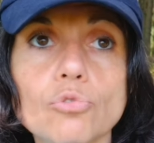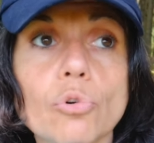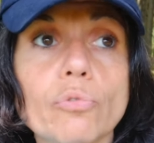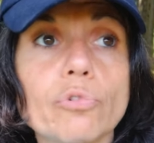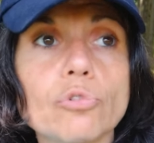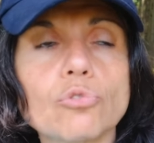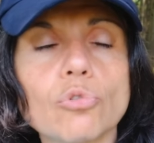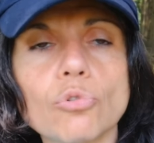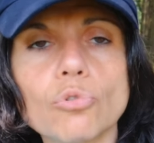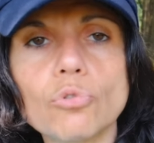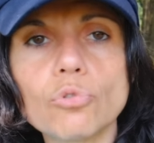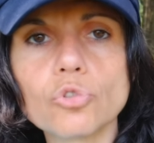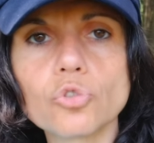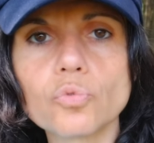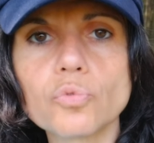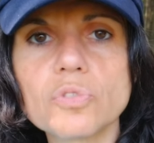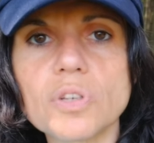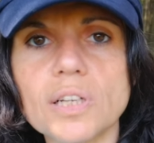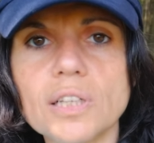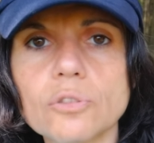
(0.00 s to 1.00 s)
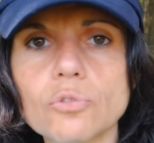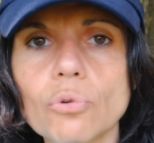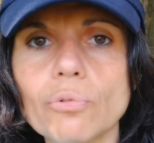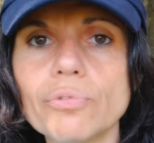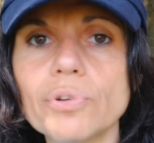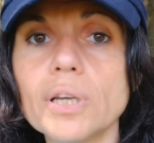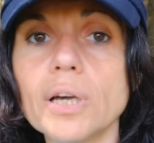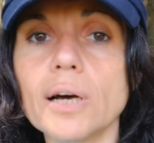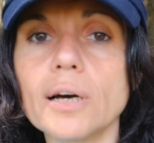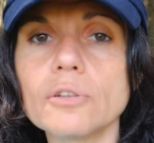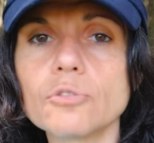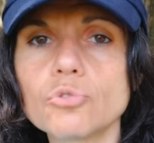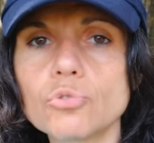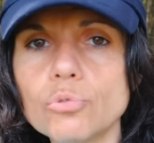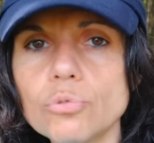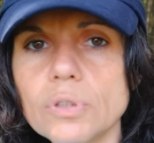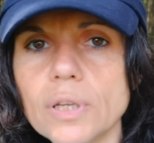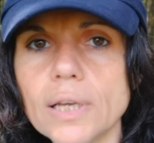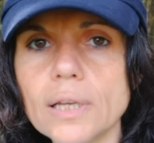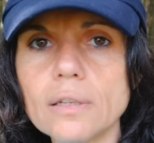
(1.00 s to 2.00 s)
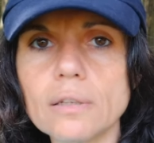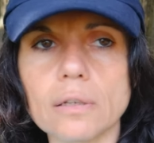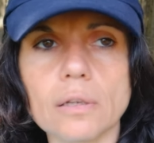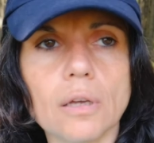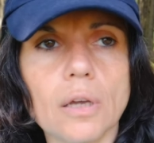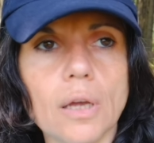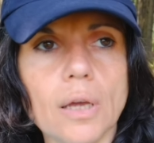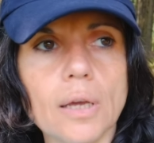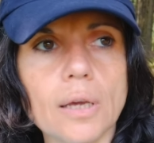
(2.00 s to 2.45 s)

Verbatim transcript: sur votre gauche, vous allez trouver un tunnel